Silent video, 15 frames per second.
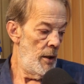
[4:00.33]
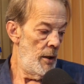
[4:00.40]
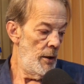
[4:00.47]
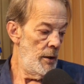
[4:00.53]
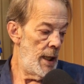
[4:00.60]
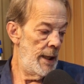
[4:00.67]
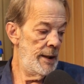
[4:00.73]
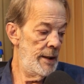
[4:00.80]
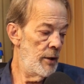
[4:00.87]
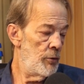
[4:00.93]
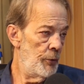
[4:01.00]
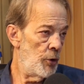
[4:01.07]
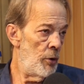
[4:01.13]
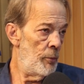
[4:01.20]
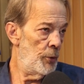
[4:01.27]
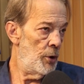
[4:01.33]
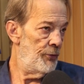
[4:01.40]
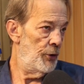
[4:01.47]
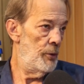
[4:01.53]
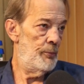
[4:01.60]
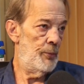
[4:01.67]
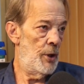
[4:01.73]
E aí o nego me cobrou,
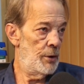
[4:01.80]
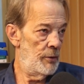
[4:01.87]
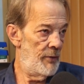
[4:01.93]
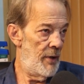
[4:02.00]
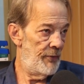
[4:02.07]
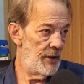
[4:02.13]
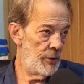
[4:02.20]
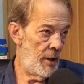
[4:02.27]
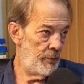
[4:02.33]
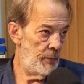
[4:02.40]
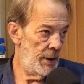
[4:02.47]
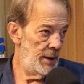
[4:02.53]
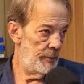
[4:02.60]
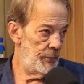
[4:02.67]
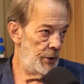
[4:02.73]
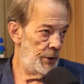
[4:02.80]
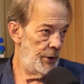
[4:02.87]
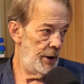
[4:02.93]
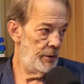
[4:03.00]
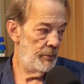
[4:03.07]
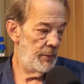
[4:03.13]
falou, porra, tu não vai fazer uma banda, cheio de